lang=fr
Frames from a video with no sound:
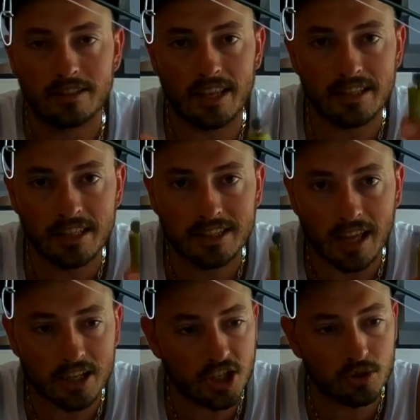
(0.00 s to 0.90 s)
Technique
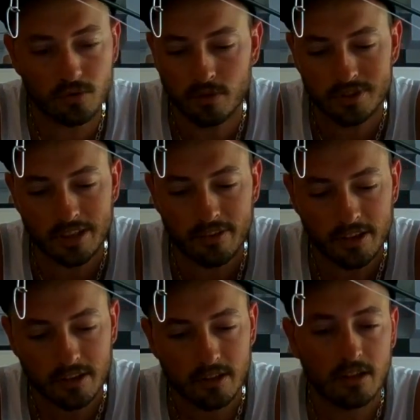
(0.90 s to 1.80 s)
track shadow, vous le
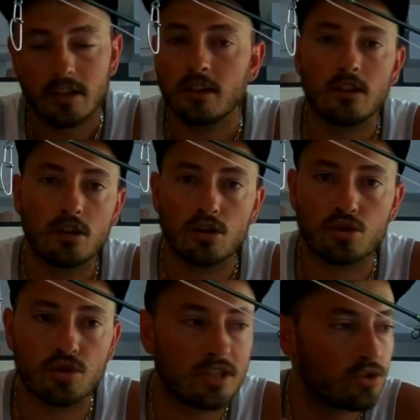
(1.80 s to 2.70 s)
savez.
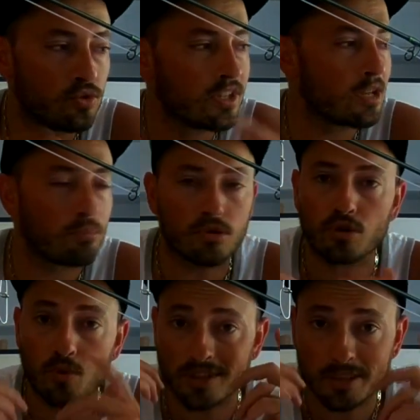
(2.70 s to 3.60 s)
Je dis tout et
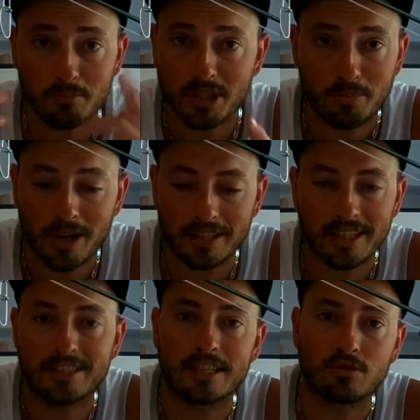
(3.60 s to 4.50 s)
n'importe quoi, ce qui me passe par la
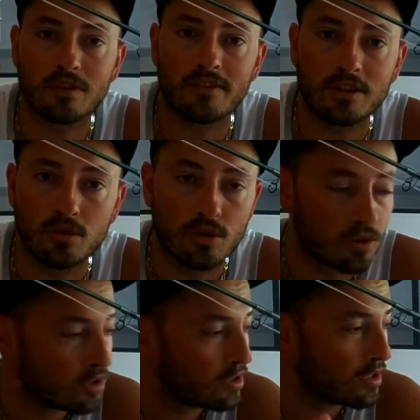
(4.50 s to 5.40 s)
tête. ça trouve, la
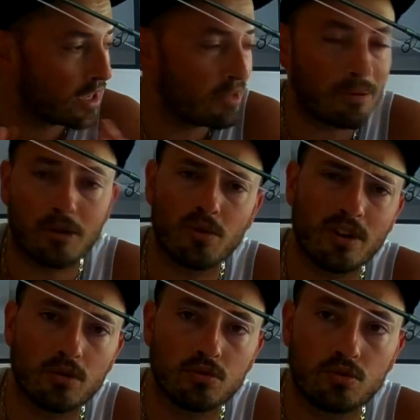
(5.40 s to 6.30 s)
vidéo, elle n'est pas
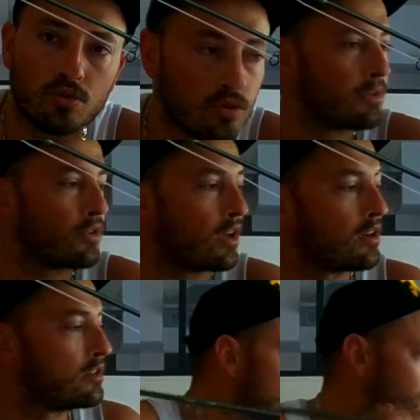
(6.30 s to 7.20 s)
cohérente du tout. Mais
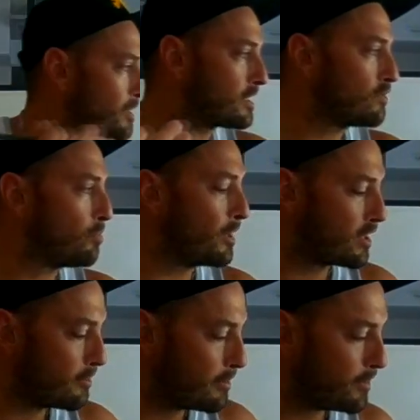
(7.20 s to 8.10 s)
voilà. J'espère que ça vous plaît
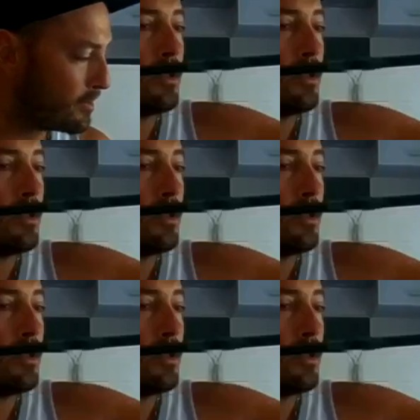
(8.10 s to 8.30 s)
quand même.